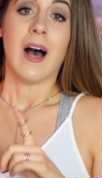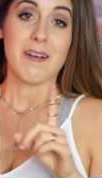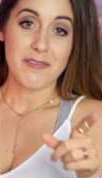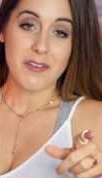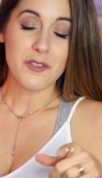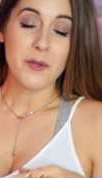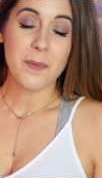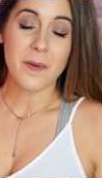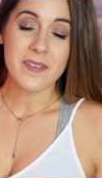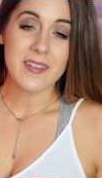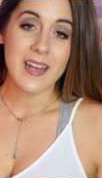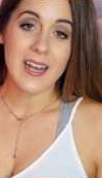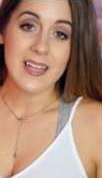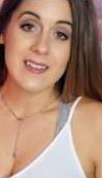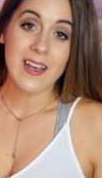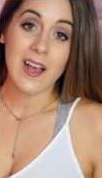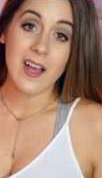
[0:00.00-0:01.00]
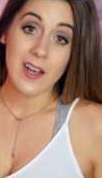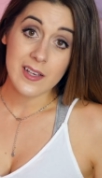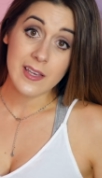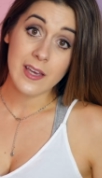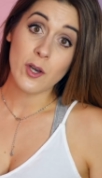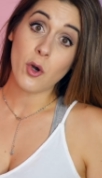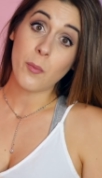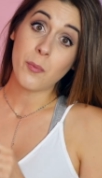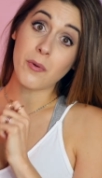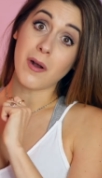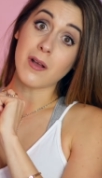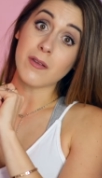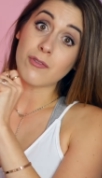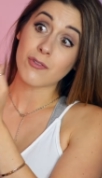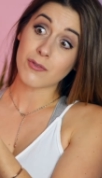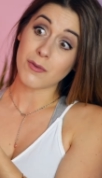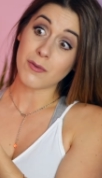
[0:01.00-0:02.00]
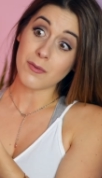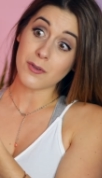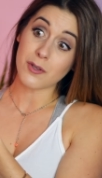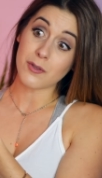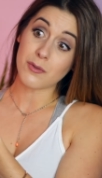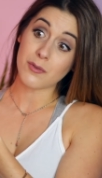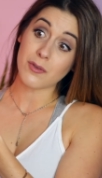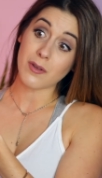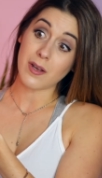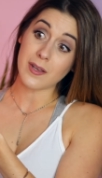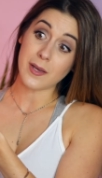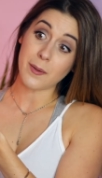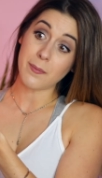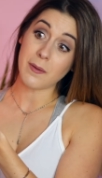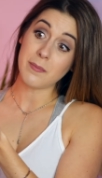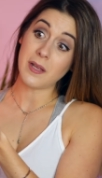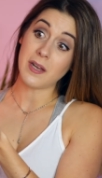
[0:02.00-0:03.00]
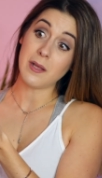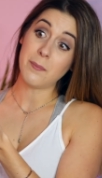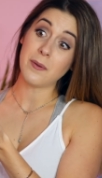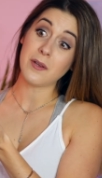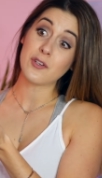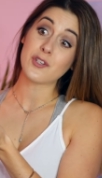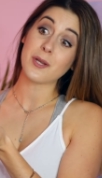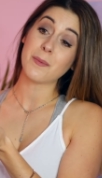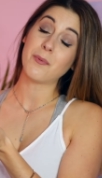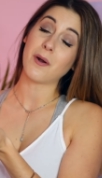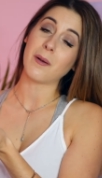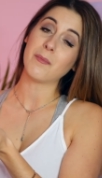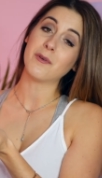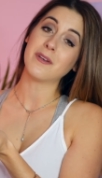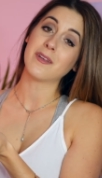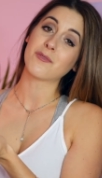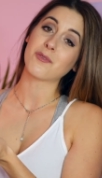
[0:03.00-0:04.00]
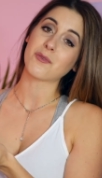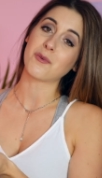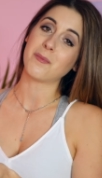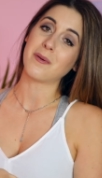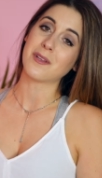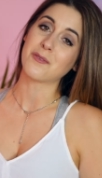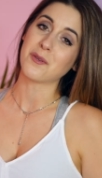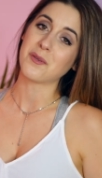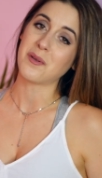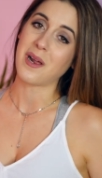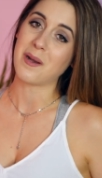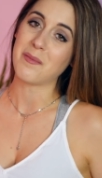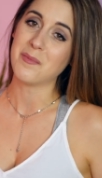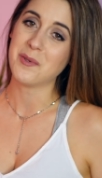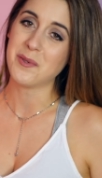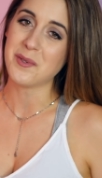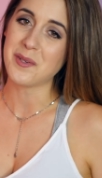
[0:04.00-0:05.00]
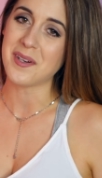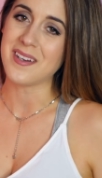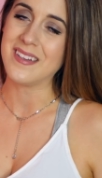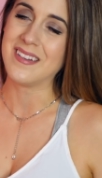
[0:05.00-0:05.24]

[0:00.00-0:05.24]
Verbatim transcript: Avant de penser à la drague et aux poissons que tu seras capable d'aller pêcher pour amener sur ton bateau de l'amour.